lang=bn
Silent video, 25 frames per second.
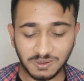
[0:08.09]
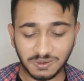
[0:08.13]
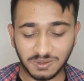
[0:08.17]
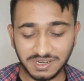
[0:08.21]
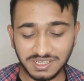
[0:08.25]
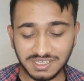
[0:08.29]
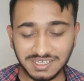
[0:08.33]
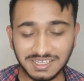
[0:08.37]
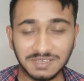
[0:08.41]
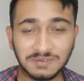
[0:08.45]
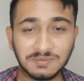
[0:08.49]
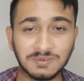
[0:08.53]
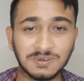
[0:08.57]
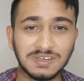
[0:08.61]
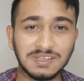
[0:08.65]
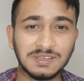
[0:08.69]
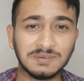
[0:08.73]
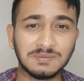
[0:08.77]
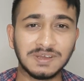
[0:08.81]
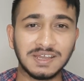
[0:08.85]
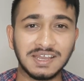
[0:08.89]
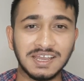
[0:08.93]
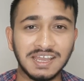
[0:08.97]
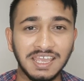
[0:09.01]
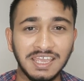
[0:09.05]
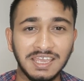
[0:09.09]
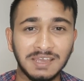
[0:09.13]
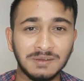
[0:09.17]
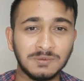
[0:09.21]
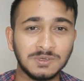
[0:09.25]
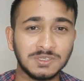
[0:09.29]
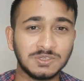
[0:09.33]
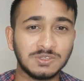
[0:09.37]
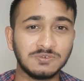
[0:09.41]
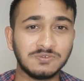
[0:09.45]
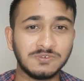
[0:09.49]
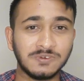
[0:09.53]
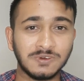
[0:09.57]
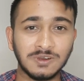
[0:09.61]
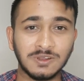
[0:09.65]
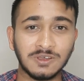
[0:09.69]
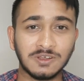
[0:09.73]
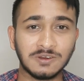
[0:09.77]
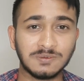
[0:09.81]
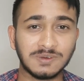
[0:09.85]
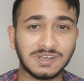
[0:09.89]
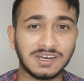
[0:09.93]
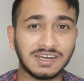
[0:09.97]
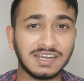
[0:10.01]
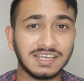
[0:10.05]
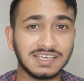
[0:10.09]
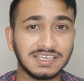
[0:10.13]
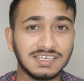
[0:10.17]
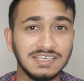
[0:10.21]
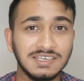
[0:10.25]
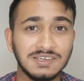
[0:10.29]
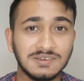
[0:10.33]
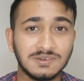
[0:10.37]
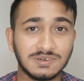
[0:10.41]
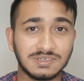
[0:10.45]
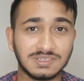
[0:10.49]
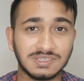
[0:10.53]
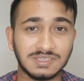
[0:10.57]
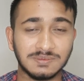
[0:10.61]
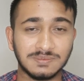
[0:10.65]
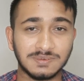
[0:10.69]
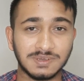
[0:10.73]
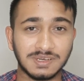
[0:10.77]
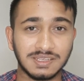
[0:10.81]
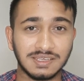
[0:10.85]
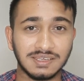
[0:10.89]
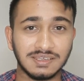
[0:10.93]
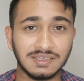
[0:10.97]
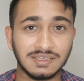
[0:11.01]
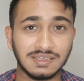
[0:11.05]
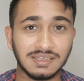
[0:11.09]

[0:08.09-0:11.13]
অনেকে বলে ভাই আমার তো ফলোয়ার বাড়ে না কি করতে পারি